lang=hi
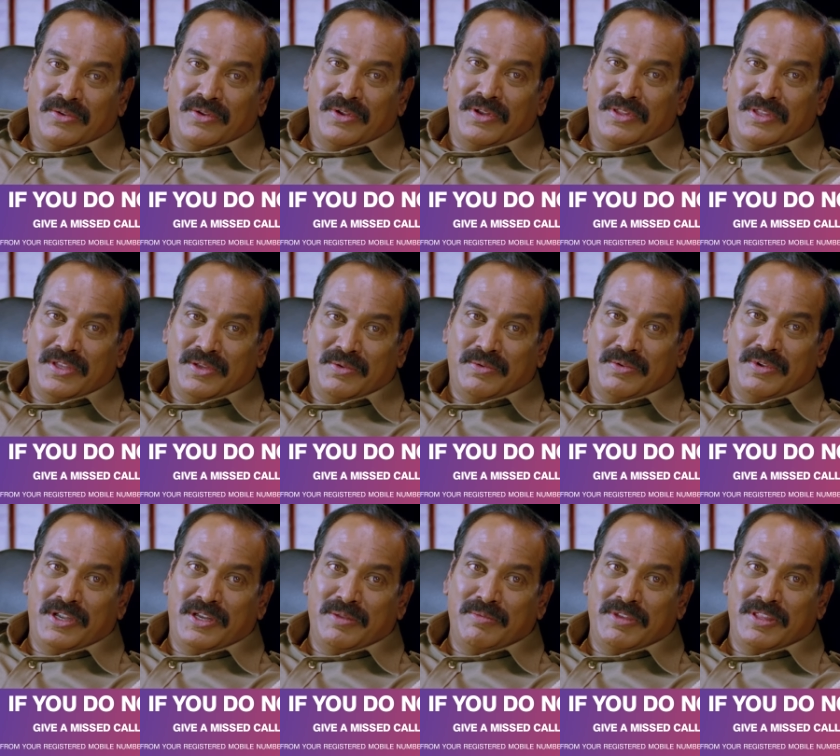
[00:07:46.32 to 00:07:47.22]
साले
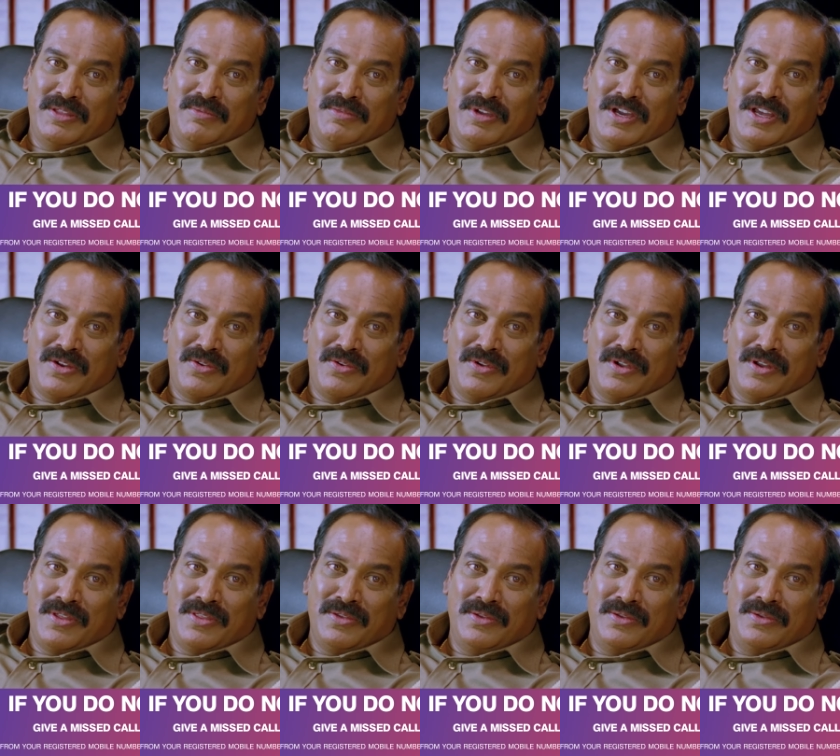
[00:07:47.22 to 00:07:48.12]
तुझे इतना
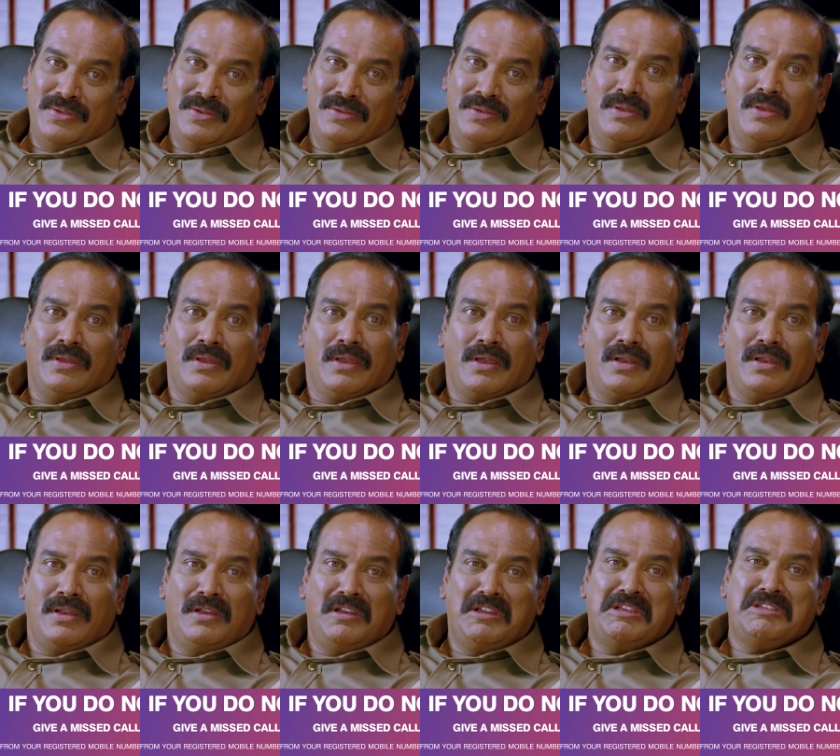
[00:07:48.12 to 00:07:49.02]
मारूंगा ना मैं
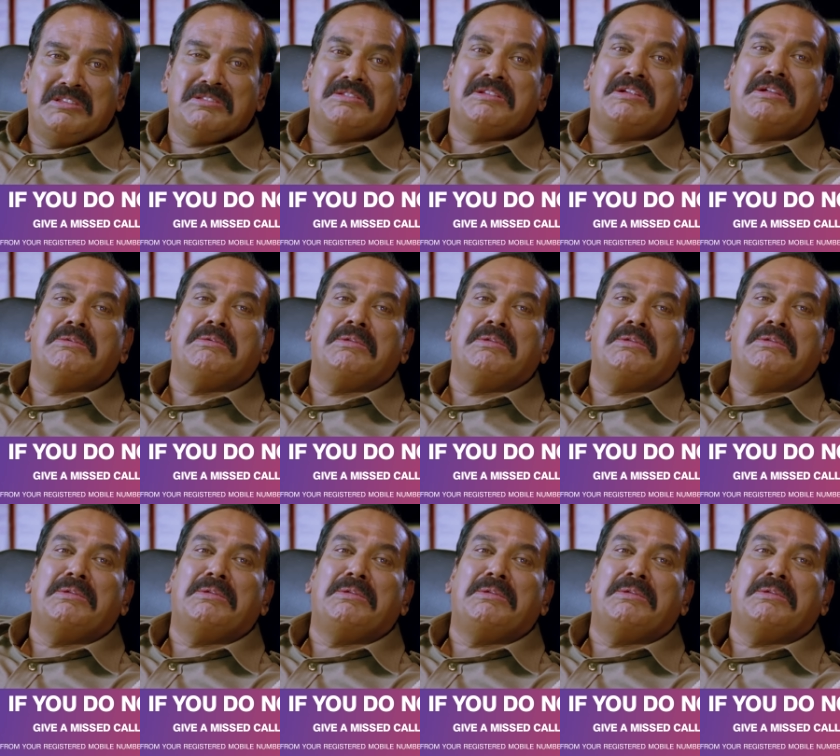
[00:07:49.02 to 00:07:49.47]
अस्पताल भर्ती